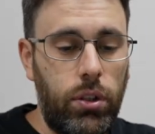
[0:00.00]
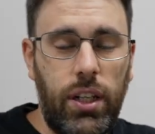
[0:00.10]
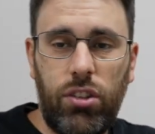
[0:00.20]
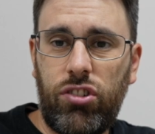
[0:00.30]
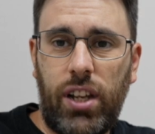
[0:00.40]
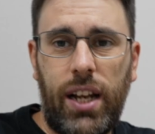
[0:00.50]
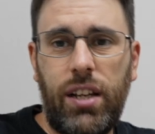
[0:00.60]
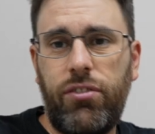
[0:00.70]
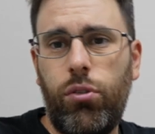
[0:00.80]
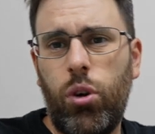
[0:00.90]
delle
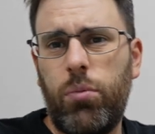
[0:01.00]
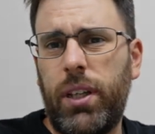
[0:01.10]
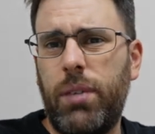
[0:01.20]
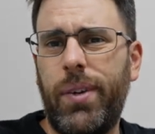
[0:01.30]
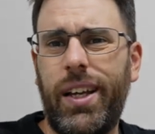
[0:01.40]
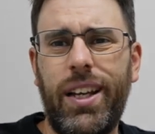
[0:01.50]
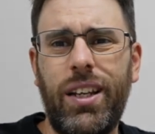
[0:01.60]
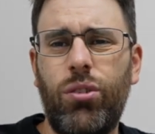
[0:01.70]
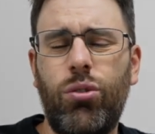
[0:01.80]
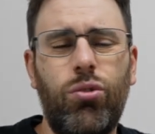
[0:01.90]
strane forme che magari
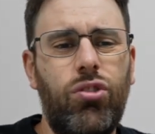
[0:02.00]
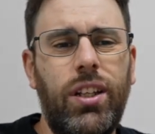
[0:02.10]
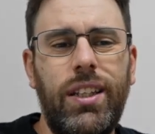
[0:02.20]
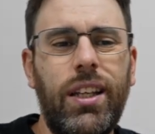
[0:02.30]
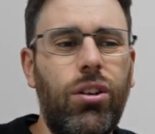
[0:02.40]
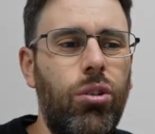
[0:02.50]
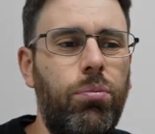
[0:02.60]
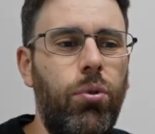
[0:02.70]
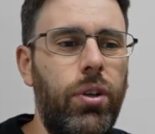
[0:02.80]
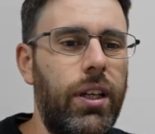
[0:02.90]
non, non si addicono
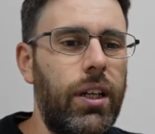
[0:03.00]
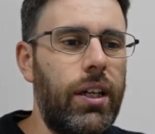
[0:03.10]
poi